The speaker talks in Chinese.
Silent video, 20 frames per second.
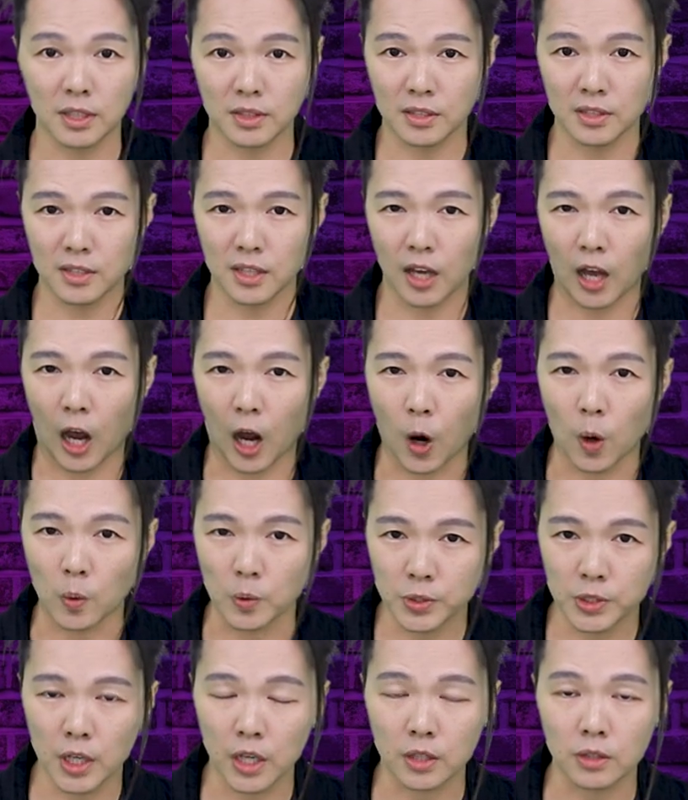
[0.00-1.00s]
他现在
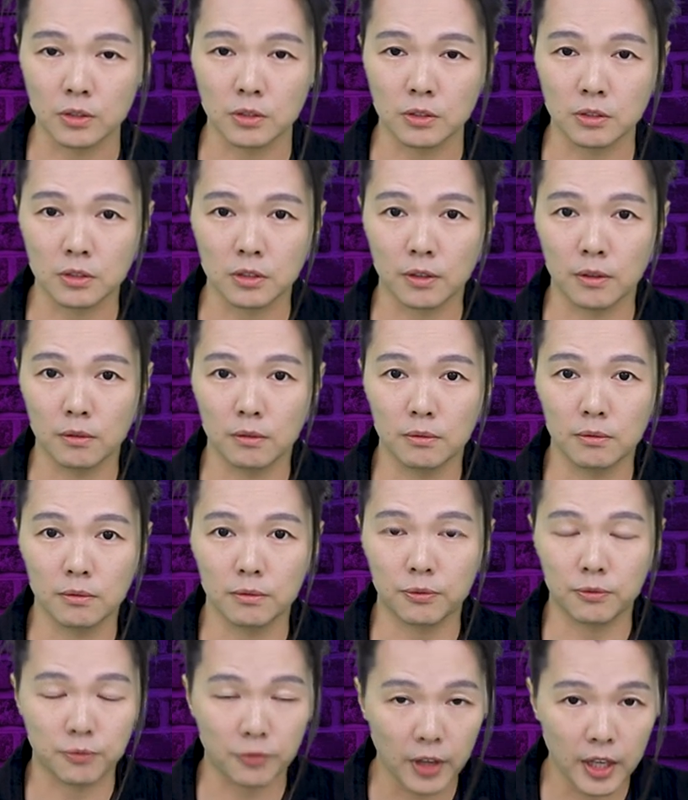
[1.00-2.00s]
好像是个
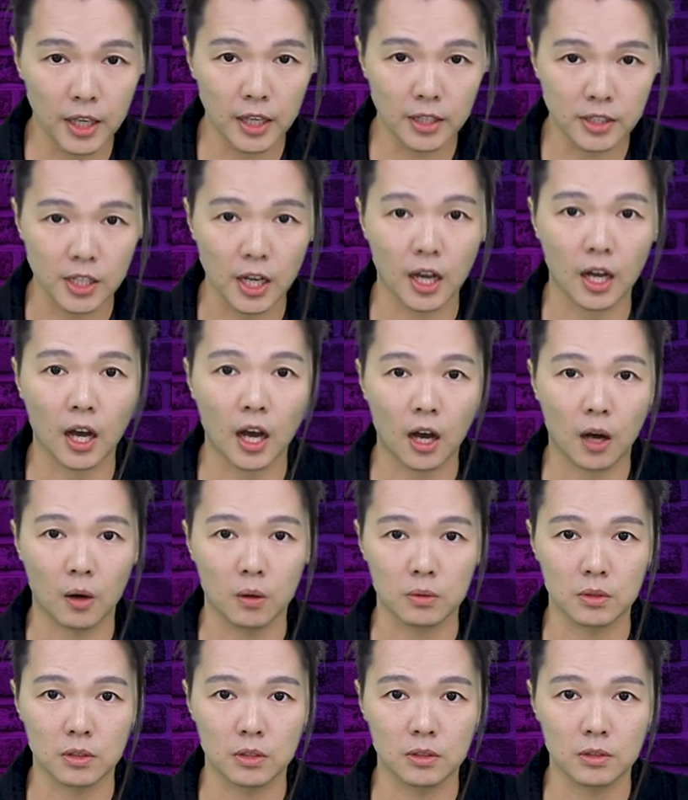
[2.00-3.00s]
非常
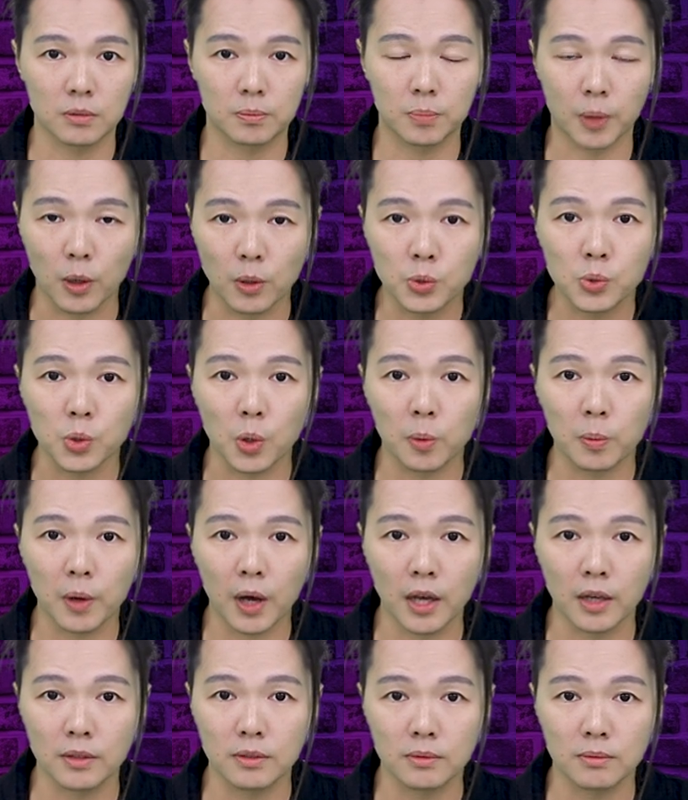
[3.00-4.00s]
好的保守
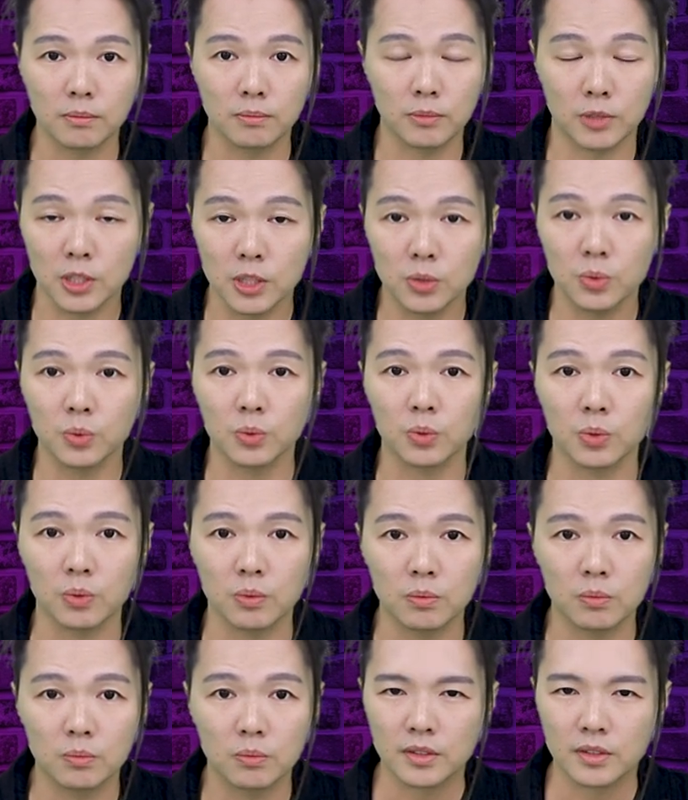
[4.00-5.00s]
派基督
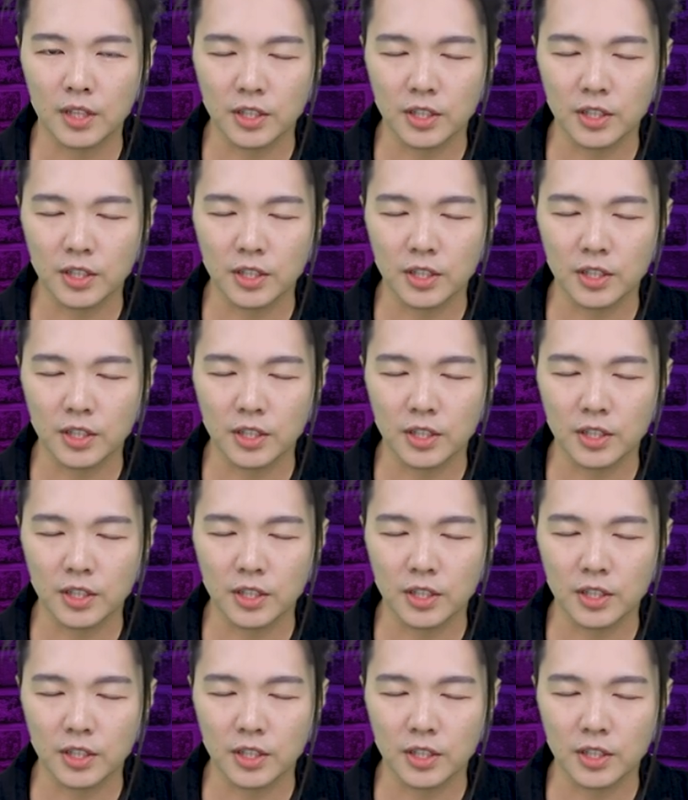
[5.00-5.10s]
徒。